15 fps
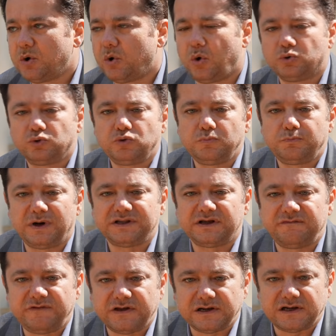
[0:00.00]
onun
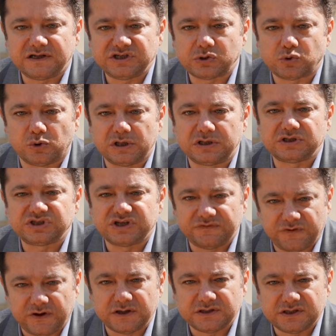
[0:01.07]
bana verilecek olan
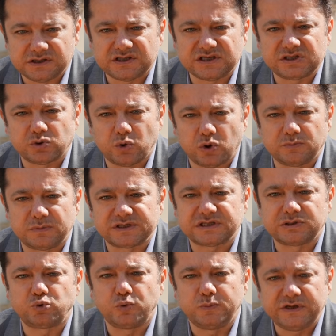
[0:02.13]
şefaat yetkisi
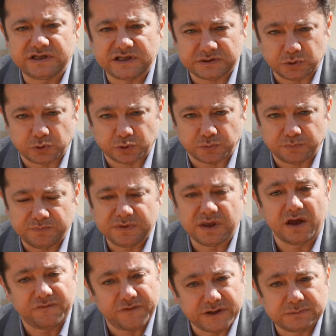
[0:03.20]
olmasını ümit ediyorum.
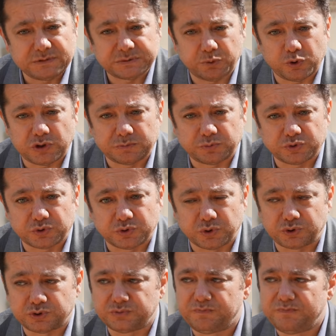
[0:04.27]
Efendimiz böyle
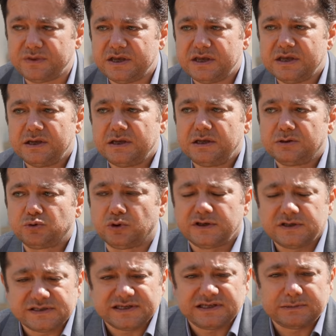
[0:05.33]
buyuruyor.
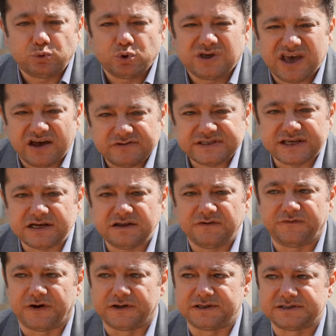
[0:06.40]
Dolayısıyla bu Kevser
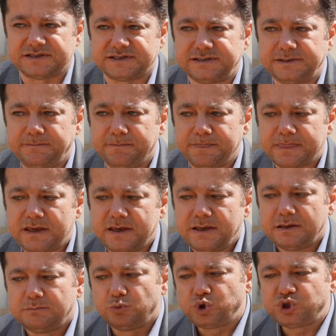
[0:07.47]
ifadesi
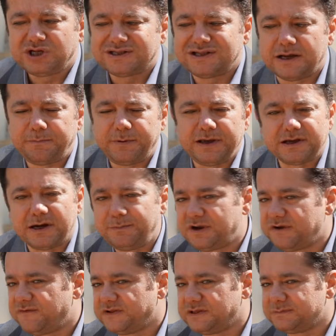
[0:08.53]
müşrikler Peygamber
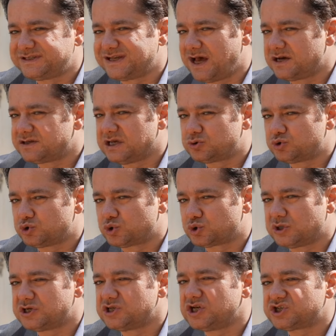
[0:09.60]
Efendimiz'e erkek
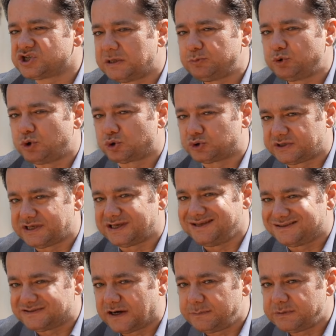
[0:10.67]
çocukları yaşamıyor diye
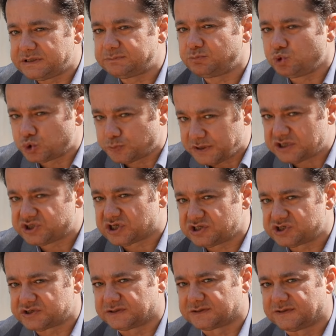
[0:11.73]
itham edip üzmeye
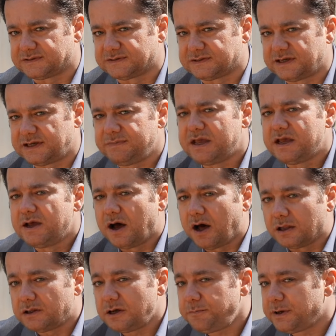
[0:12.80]
çalıştıklarında
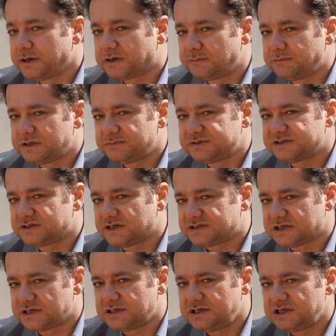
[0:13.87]
Allah Peygamberimizi
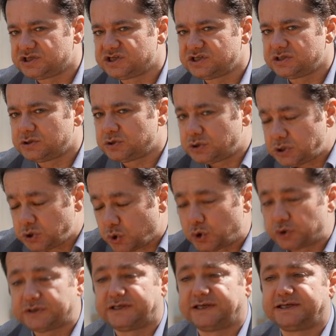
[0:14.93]
teselli için
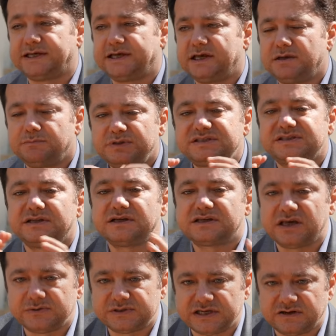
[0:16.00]
diyor ki biz sana
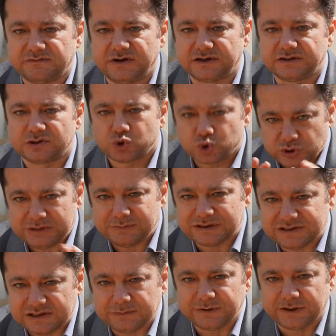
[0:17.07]
Kevser'i verdik şu
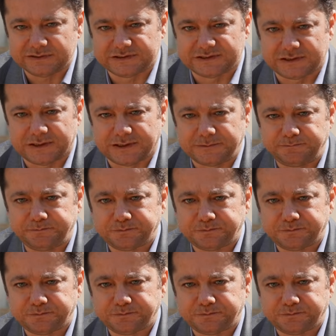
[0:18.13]
nimetleri bir hatırla.